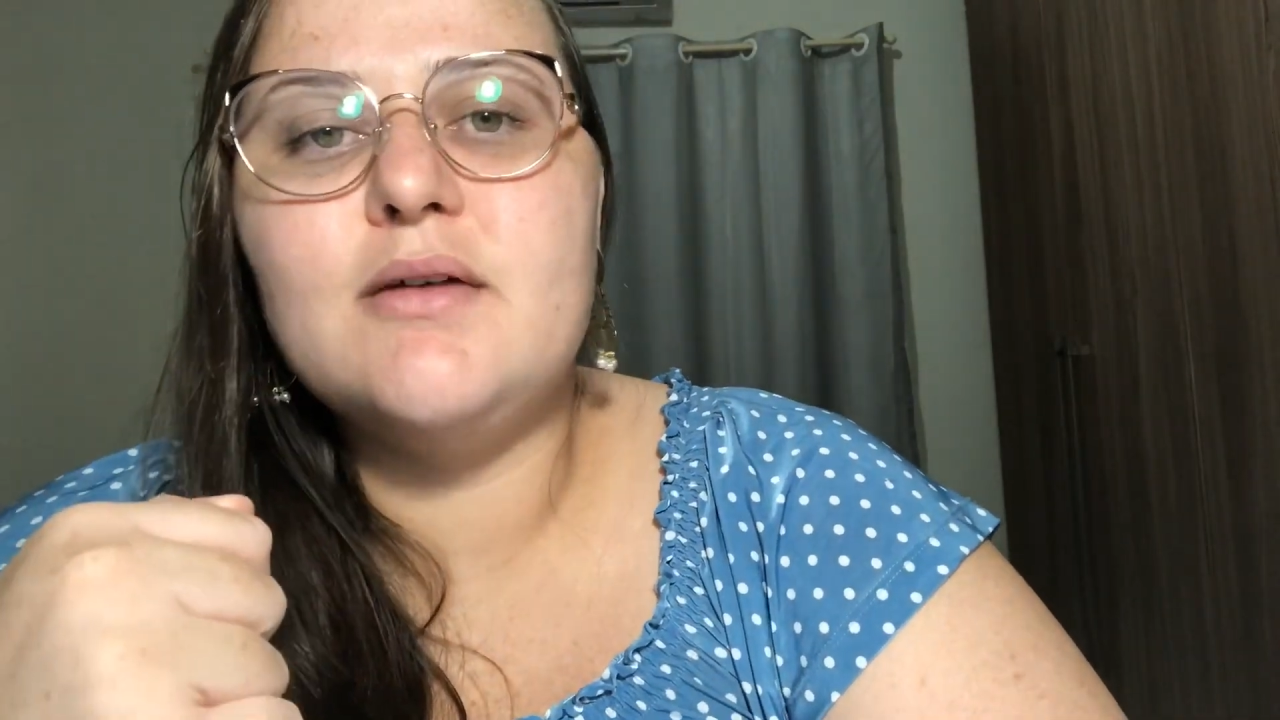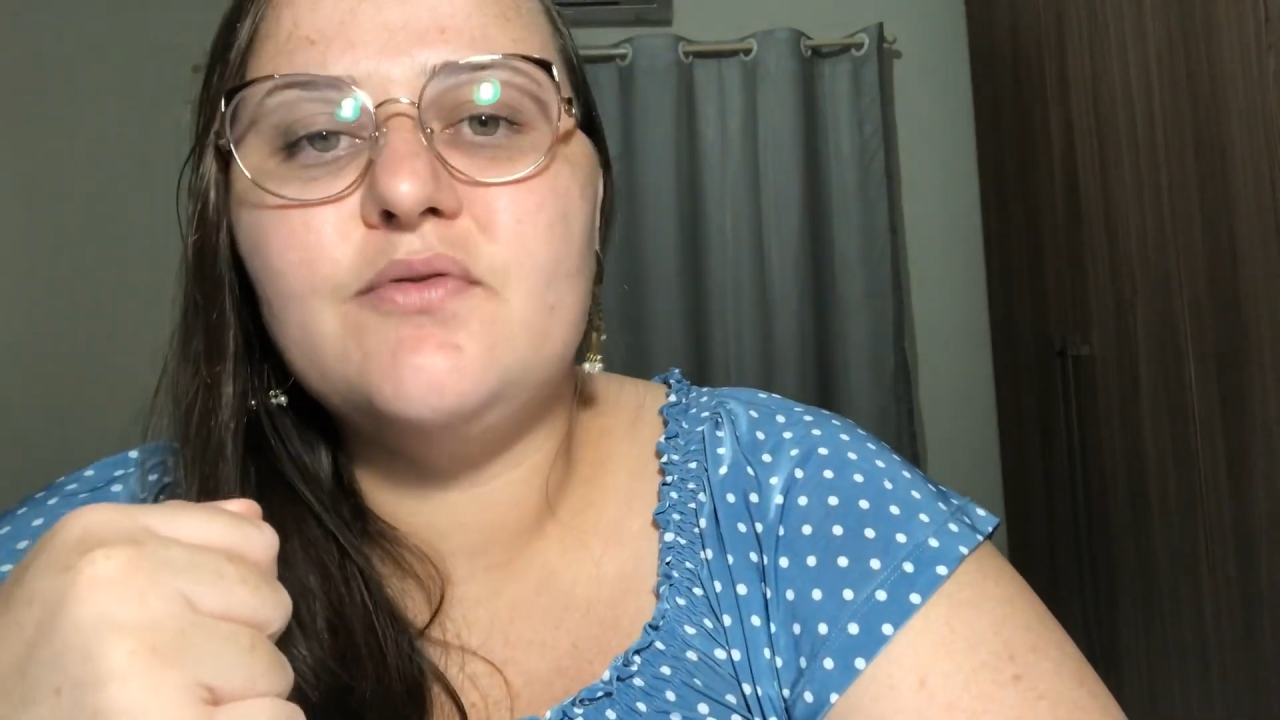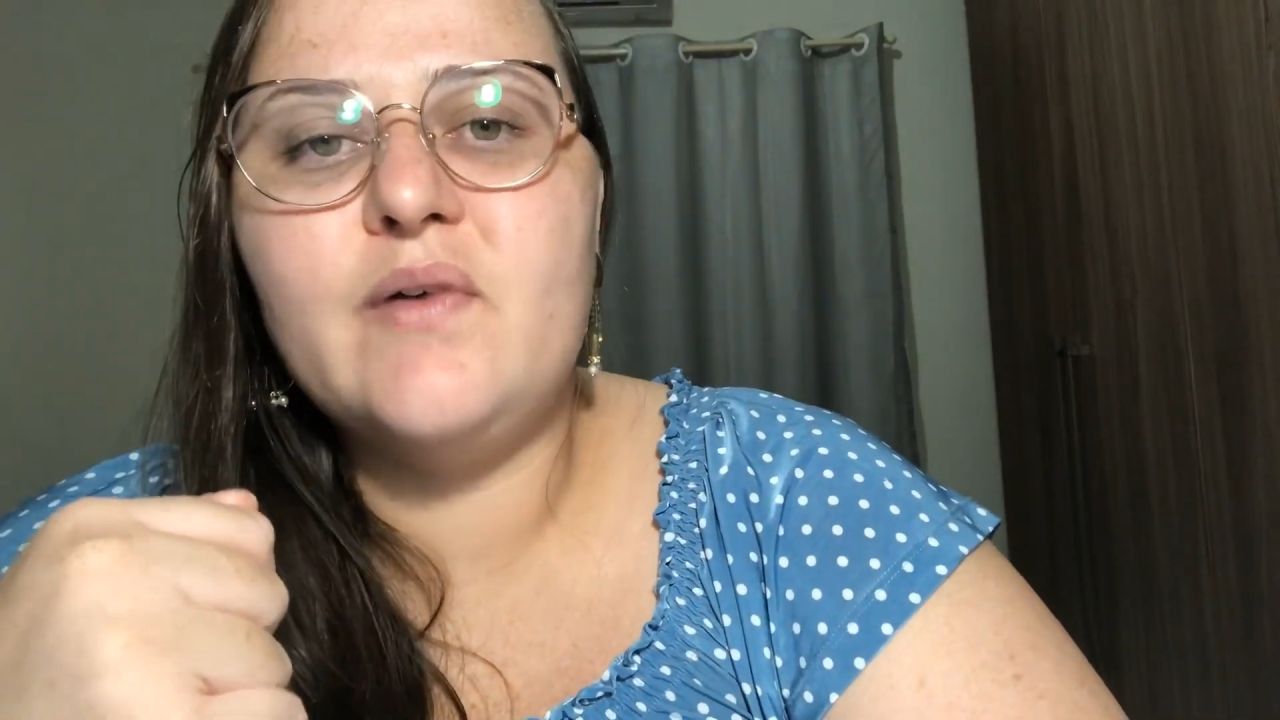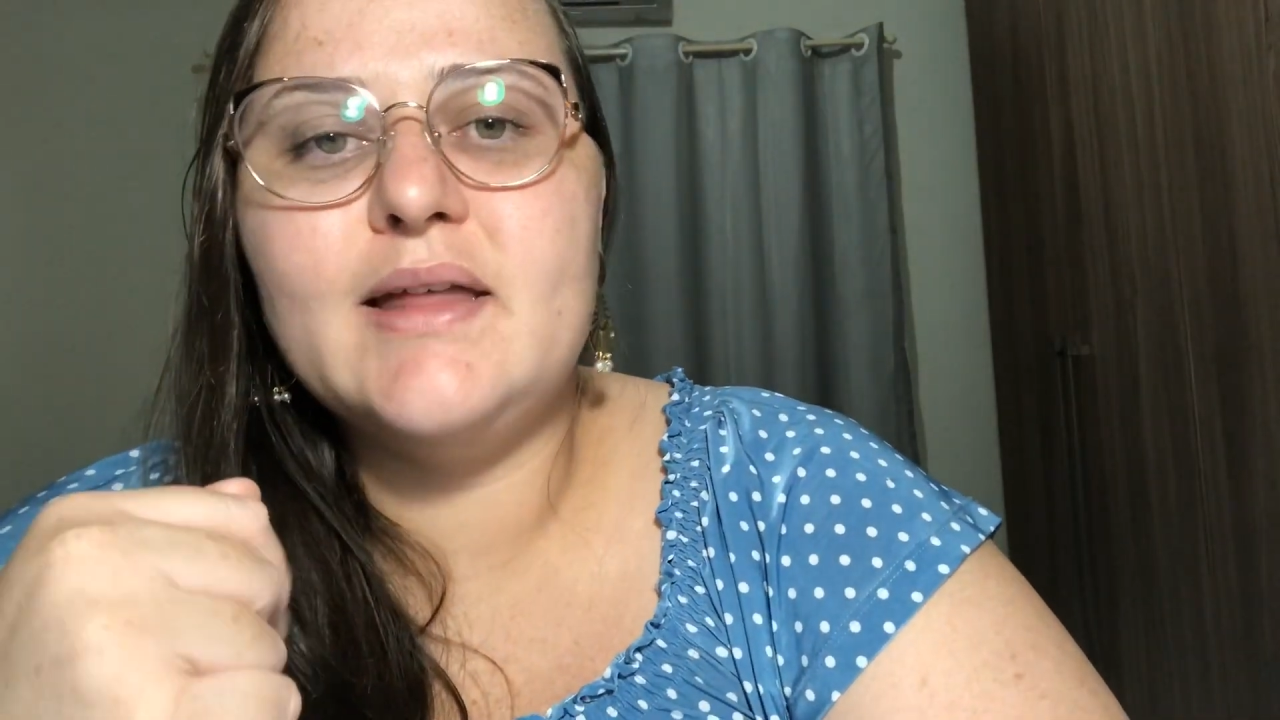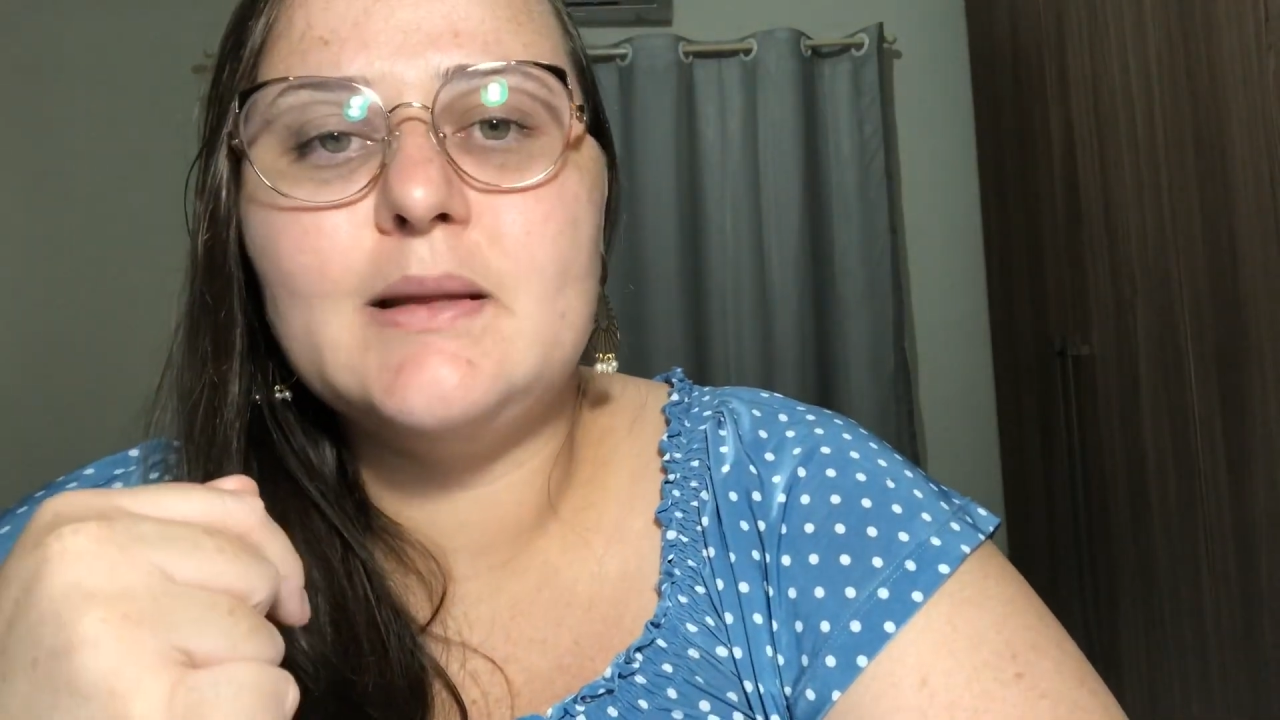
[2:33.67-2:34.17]

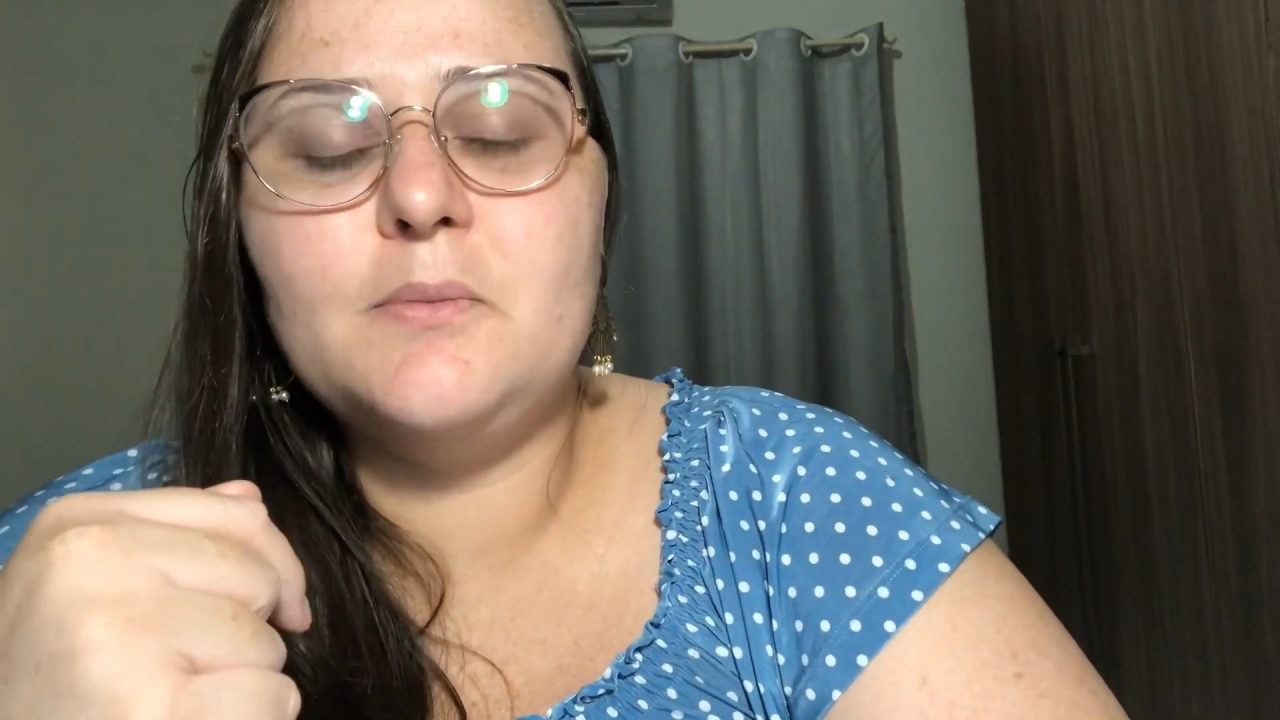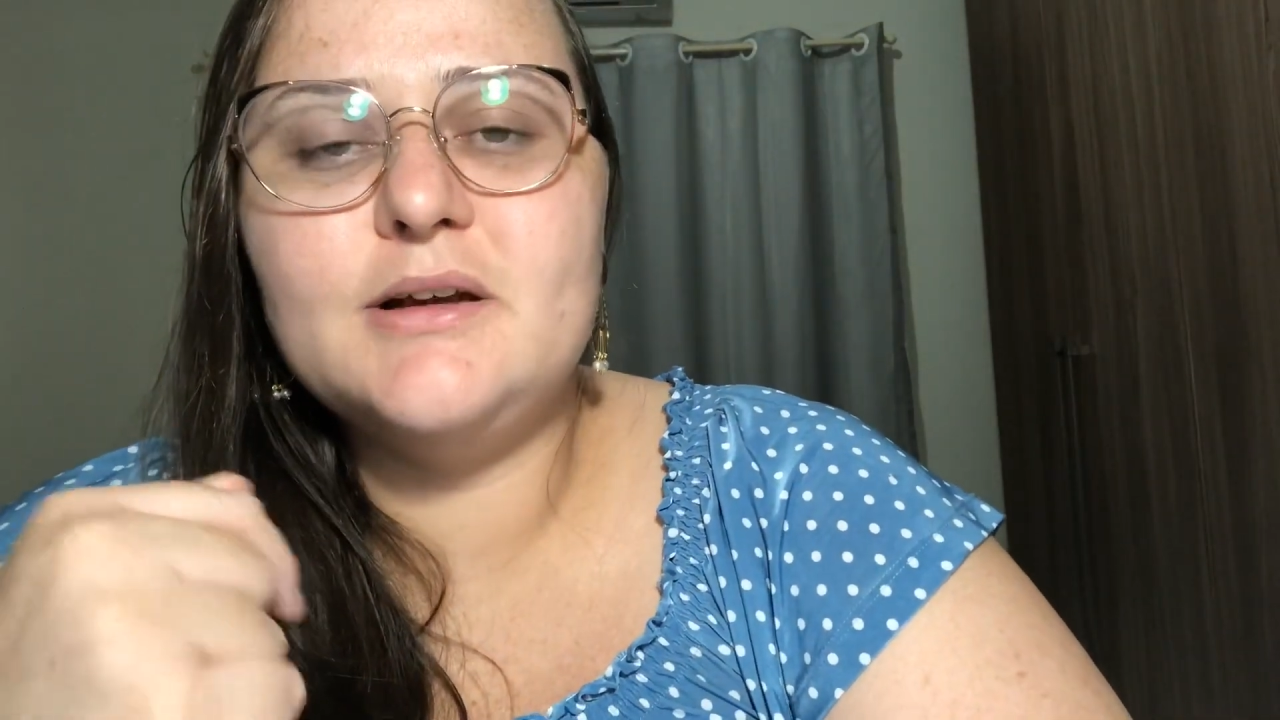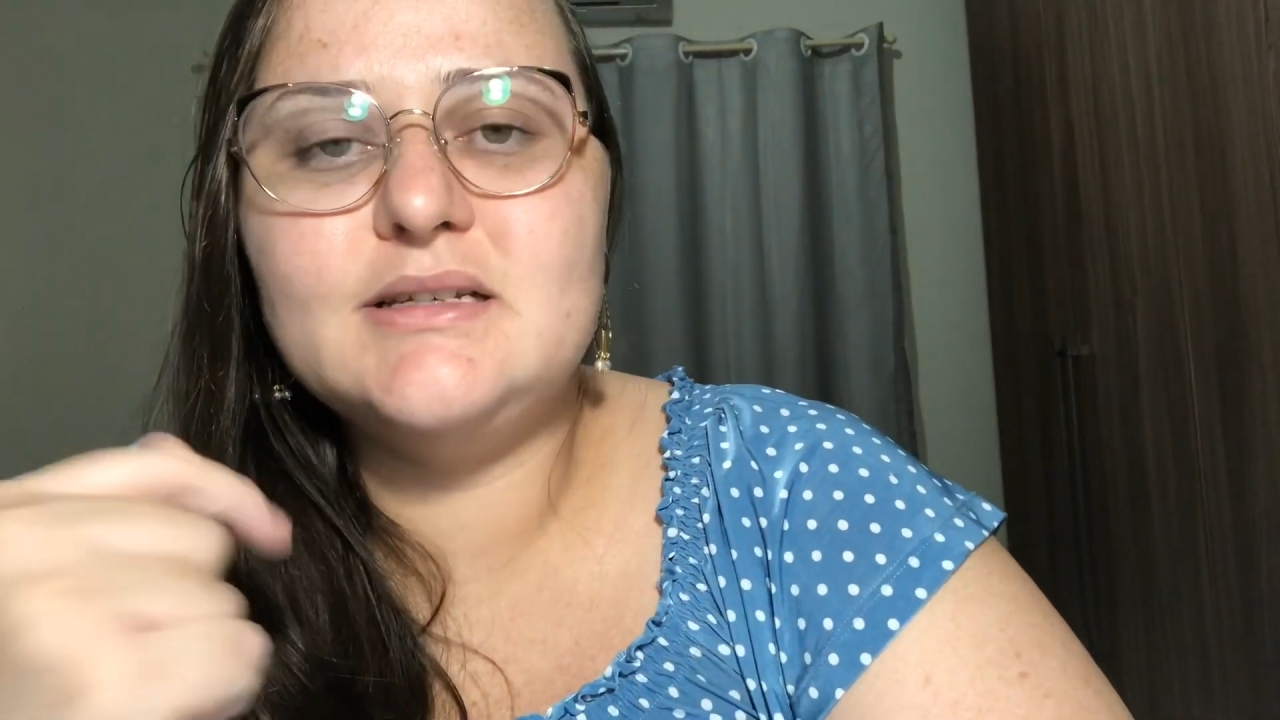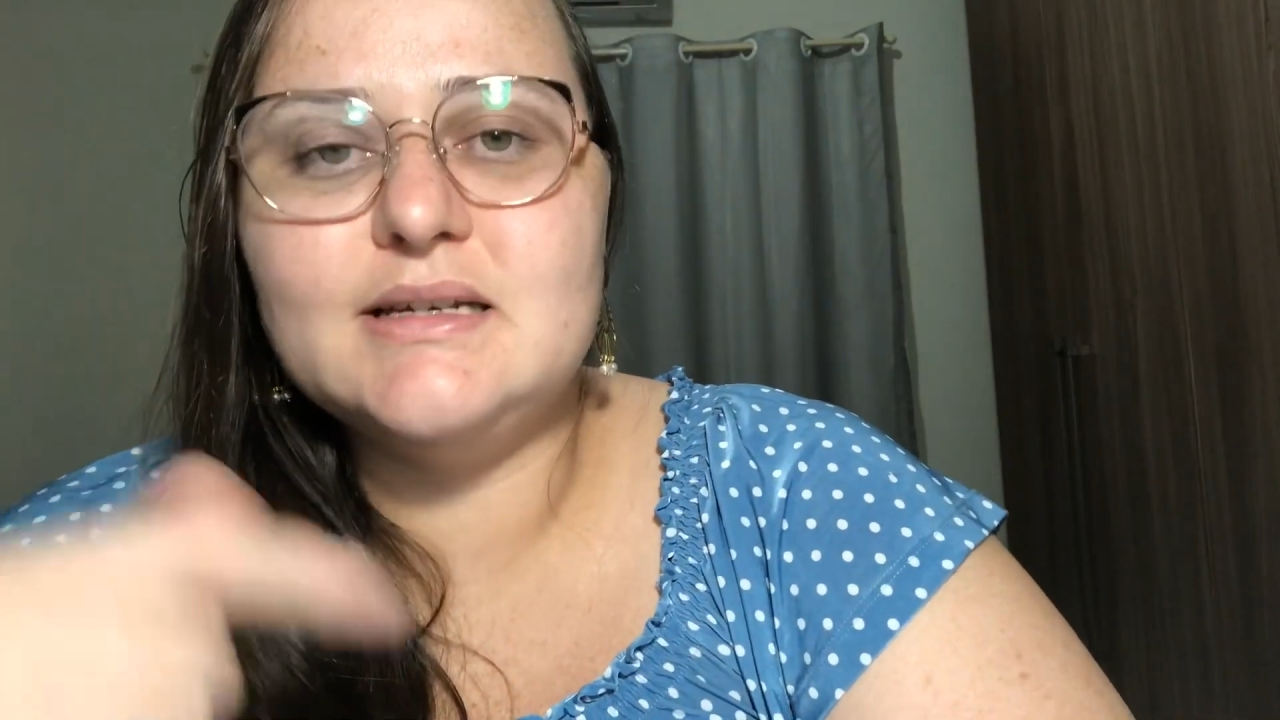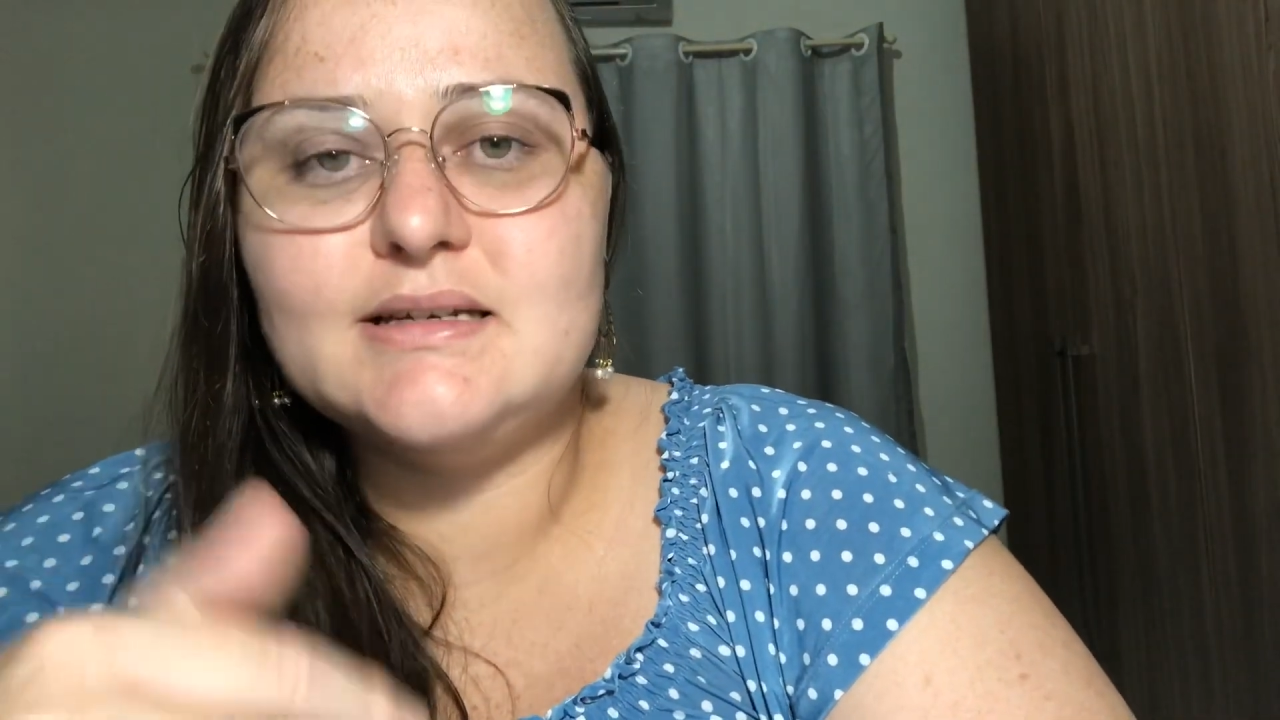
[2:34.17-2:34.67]
feita
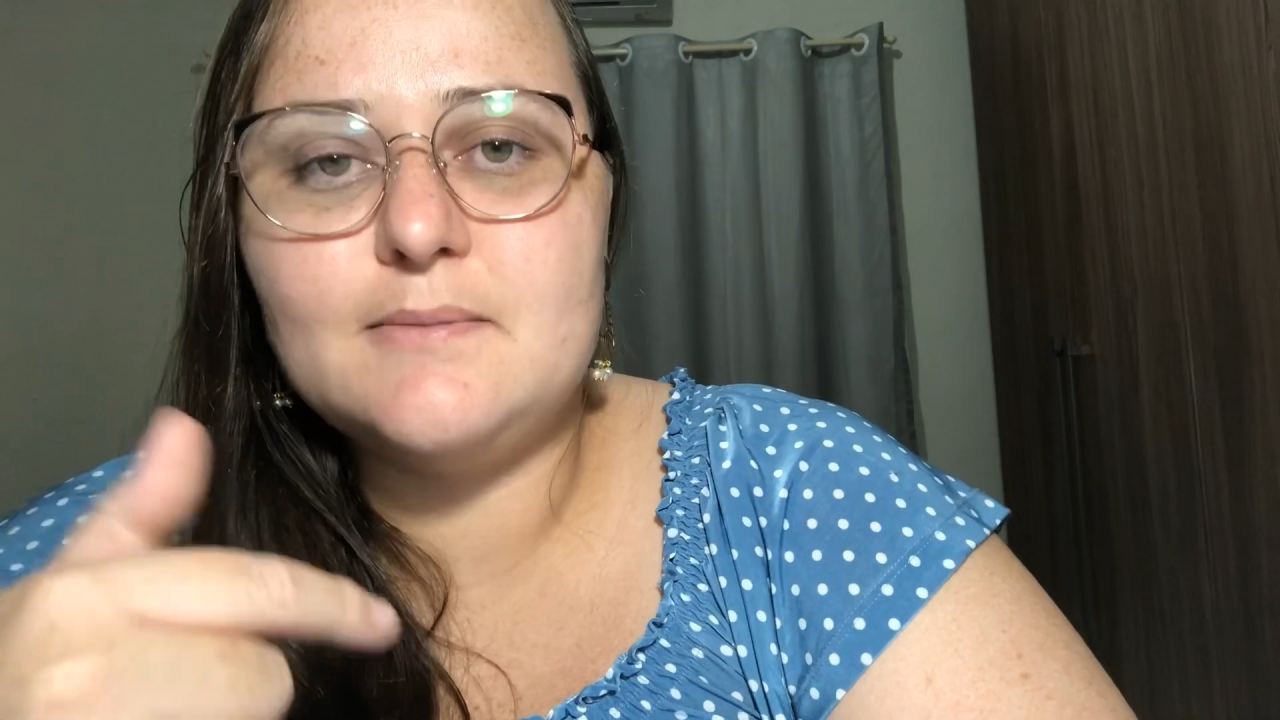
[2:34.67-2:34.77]
precisa